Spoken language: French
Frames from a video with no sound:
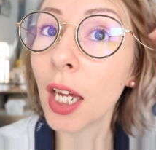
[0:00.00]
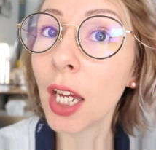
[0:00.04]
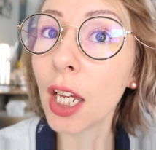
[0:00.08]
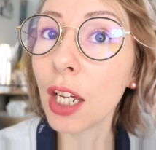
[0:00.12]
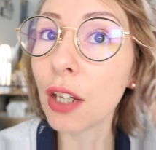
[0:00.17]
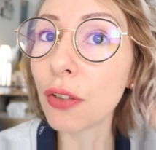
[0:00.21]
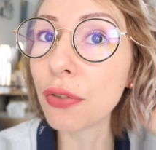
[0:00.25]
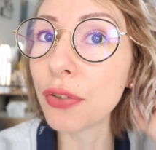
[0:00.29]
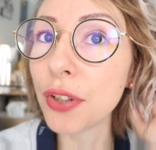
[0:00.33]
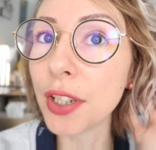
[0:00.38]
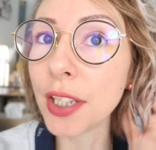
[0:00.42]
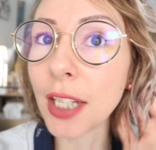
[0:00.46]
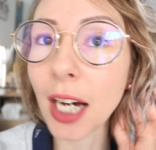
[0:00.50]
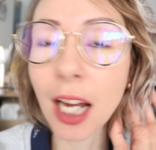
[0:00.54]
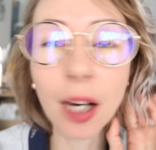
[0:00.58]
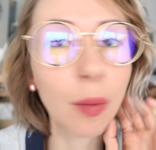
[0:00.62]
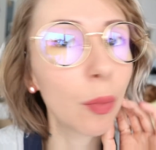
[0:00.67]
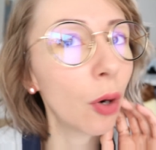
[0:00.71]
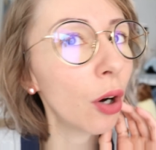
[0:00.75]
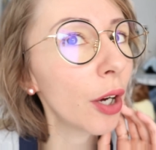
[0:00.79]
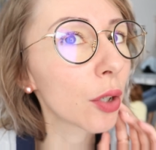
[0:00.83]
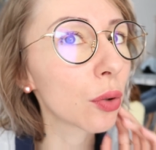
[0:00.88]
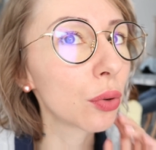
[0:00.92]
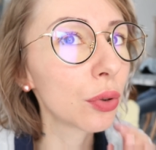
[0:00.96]
Et
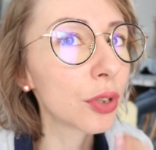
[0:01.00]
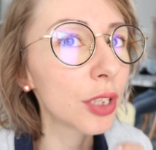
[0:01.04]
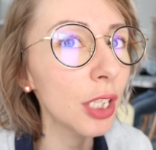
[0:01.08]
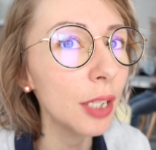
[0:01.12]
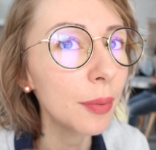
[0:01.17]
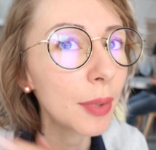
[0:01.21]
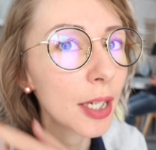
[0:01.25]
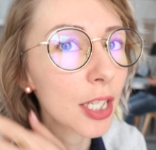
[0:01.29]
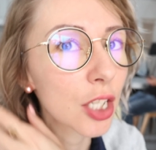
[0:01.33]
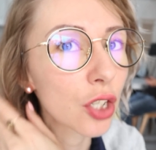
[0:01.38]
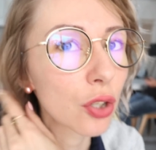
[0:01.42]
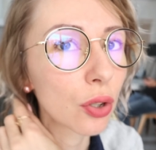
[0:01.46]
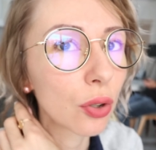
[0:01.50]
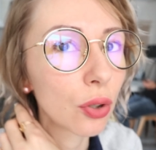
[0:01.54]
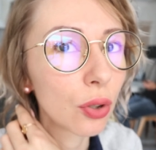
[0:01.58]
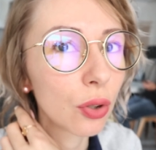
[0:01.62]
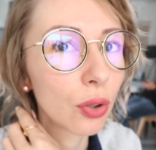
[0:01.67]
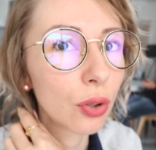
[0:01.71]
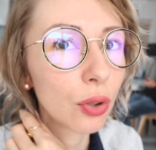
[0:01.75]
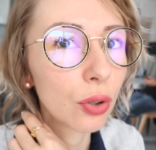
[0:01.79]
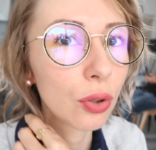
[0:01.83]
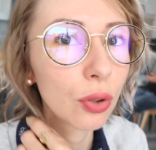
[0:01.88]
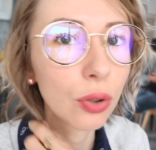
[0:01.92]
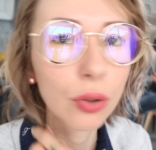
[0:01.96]
finalement, écoutez, bah,
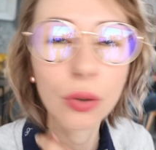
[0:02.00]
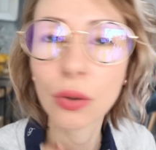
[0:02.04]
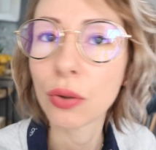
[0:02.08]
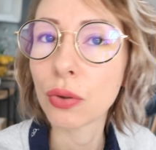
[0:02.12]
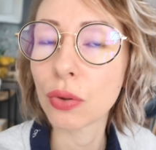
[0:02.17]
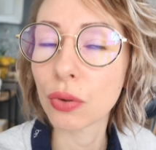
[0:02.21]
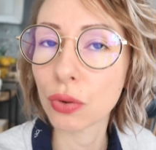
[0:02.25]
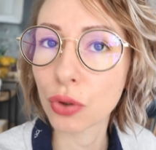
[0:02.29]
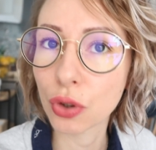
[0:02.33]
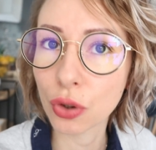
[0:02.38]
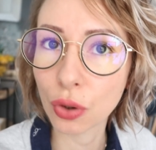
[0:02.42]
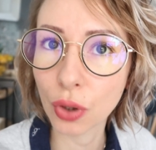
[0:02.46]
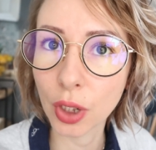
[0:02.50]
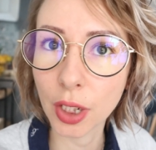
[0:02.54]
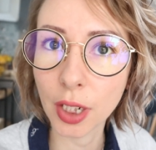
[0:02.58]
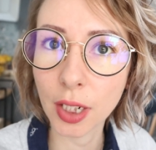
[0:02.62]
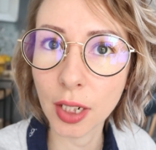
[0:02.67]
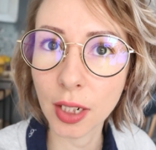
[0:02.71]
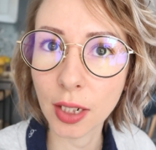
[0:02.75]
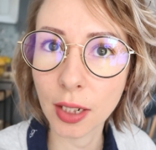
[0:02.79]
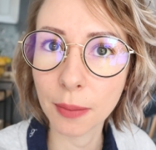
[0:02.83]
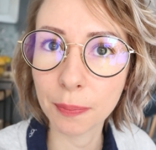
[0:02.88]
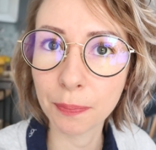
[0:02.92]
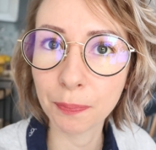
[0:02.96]
je,
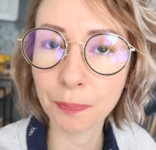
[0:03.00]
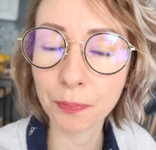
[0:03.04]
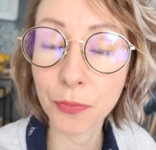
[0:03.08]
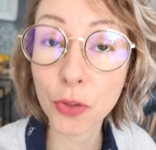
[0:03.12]
les,